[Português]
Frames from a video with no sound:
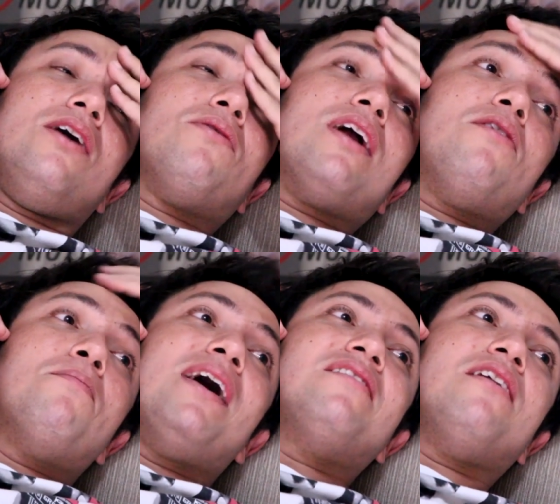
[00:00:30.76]
Não, eu quero
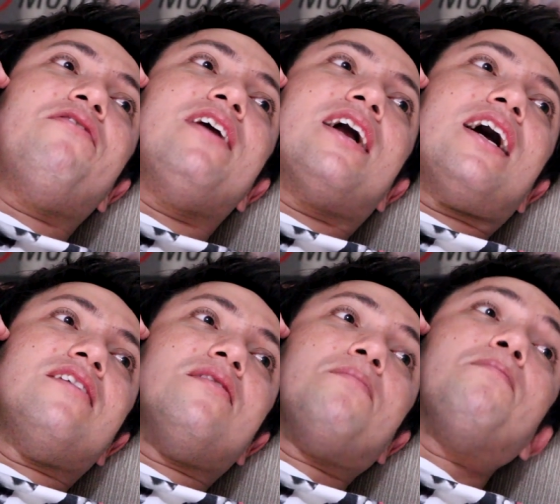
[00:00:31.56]
mais
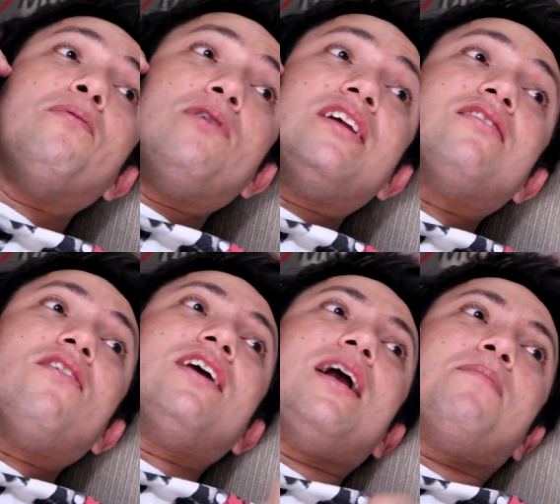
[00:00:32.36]
eficaz. Por isso que
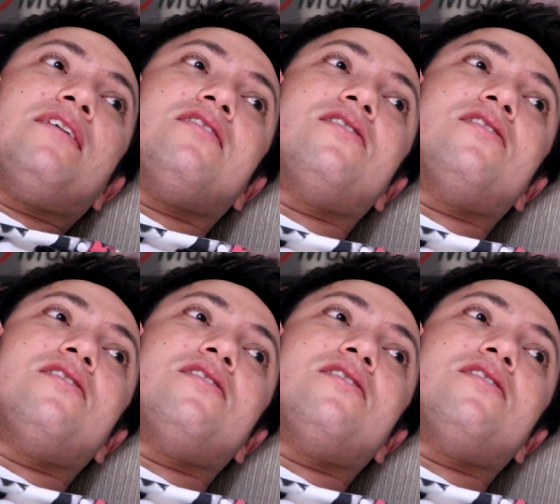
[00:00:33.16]
eu liguei para a